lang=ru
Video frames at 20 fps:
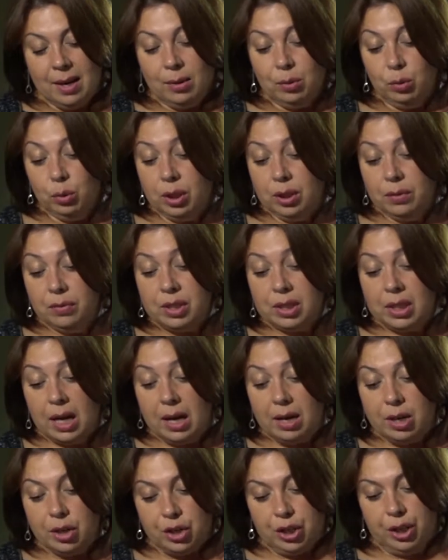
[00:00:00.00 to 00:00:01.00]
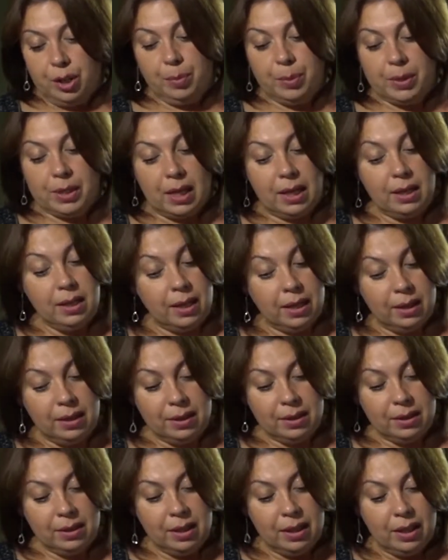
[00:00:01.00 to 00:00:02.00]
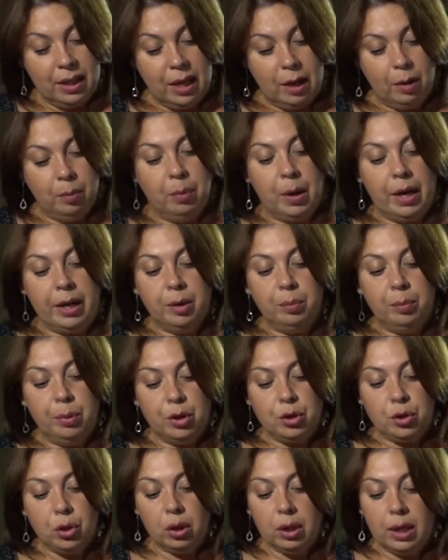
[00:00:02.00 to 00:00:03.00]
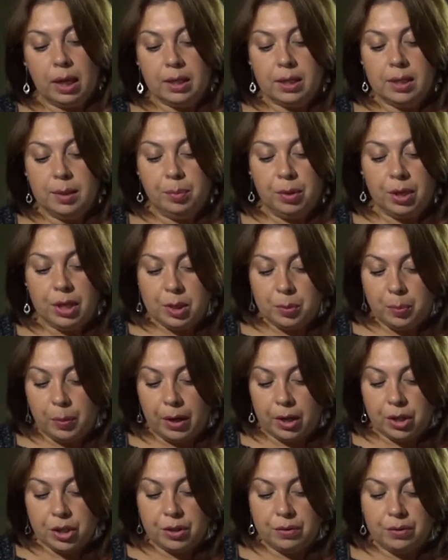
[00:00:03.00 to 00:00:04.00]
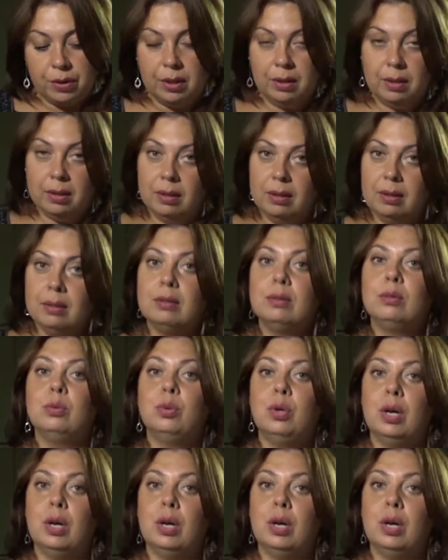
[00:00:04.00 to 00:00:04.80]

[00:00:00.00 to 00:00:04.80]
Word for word: Утром встали, жеребца нет. Барин пришел к Антипке и спрашивает, «Ну